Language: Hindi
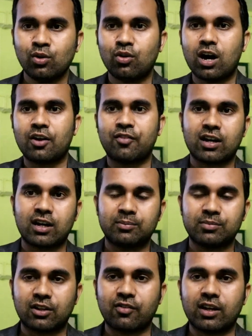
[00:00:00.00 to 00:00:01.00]
और आरफा
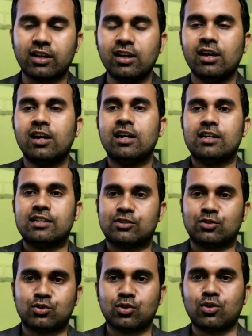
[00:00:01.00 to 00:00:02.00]
खानम शेरवानी ये
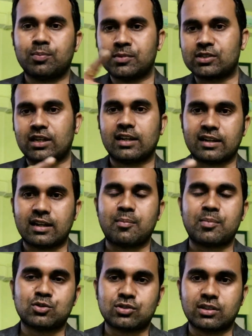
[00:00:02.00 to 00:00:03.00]
जो दो अपने चैनल के
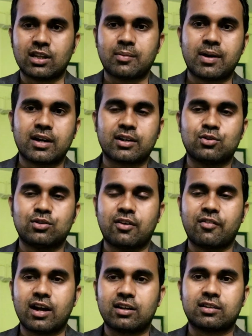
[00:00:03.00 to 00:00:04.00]
नाम पर जो चंदा मांग रहे हो
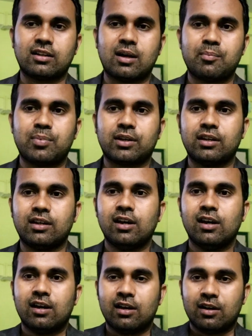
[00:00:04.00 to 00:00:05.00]
दवायर के नाम पर कि
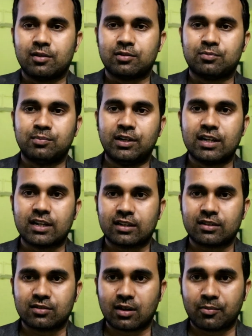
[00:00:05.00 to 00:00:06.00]
मीडिया
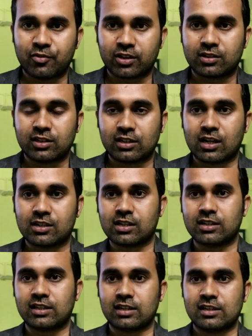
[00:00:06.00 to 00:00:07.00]
की अभिव्यक्ति की
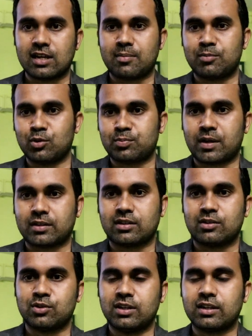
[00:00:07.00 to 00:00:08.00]
आज़ादी के लिए आप लोग पैसा
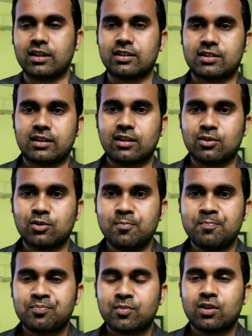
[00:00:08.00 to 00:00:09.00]
डोनेट करें चैनल को
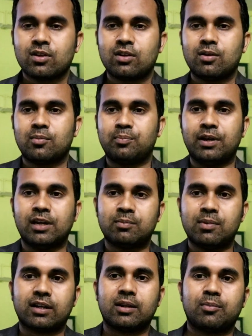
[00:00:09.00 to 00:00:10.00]
भीख
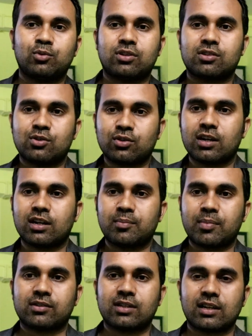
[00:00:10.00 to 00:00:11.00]
मांगने पर उतर जाओगे अगले
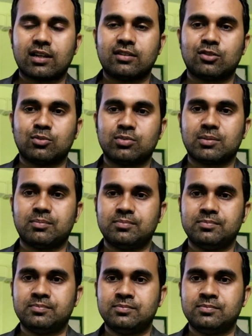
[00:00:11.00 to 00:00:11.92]
पाँच साल के अंदर तुम सब